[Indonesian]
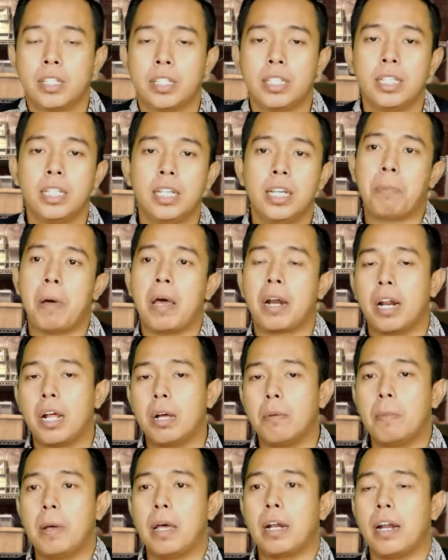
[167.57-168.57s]
Jadi
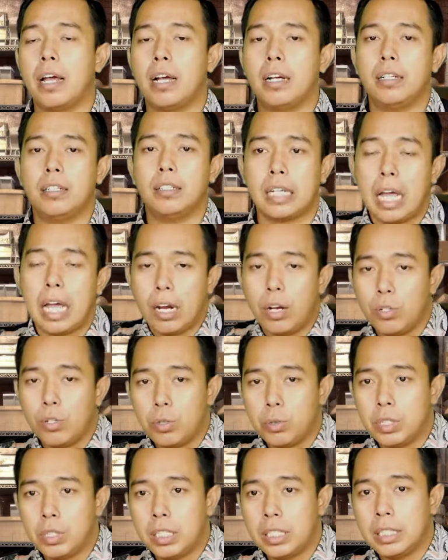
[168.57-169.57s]
barang-barang kalau sudah